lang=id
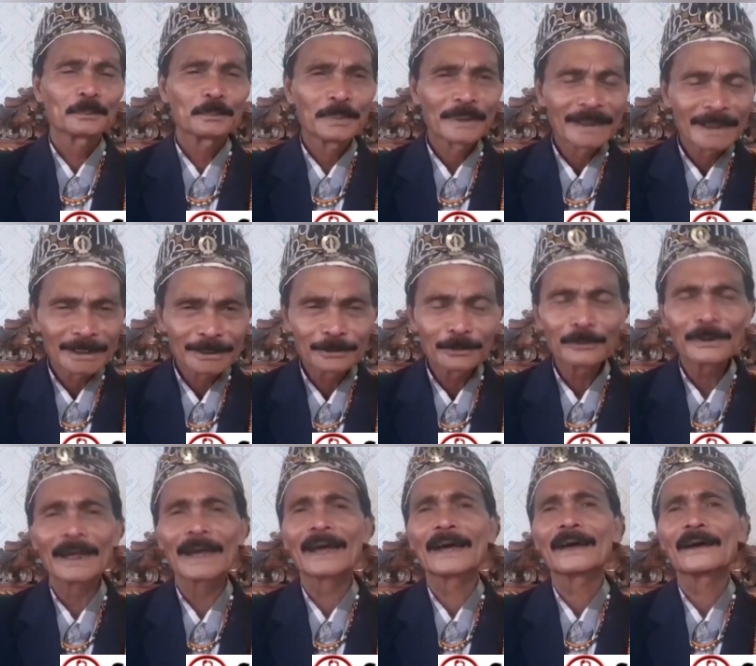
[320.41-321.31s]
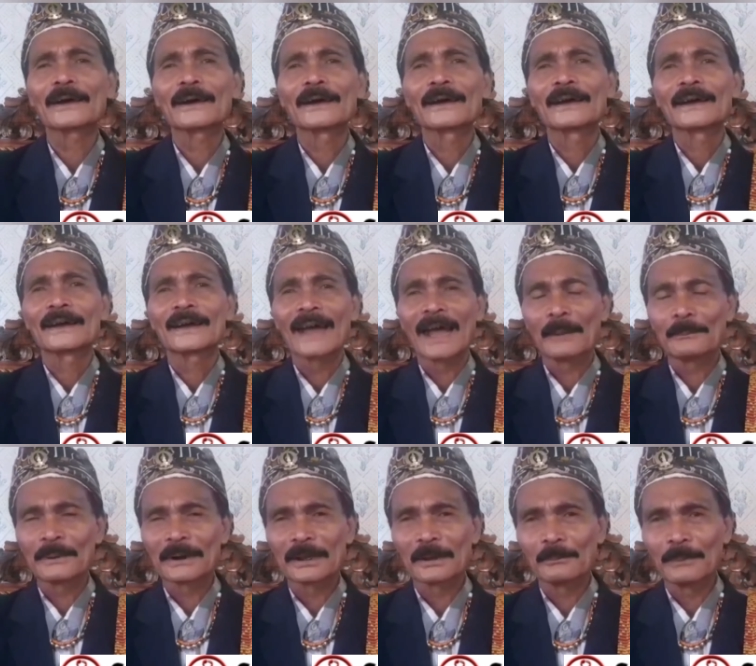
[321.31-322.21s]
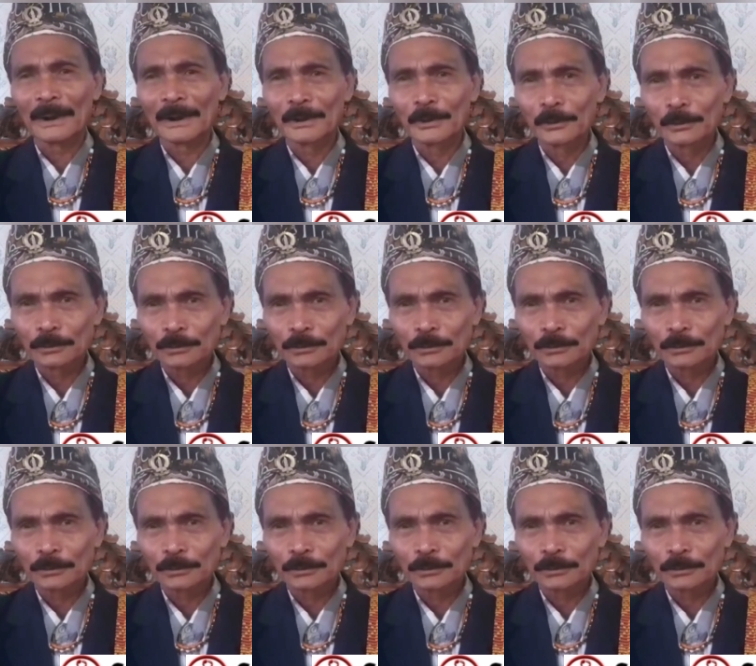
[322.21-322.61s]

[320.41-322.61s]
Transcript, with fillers: begitulah ambil kembali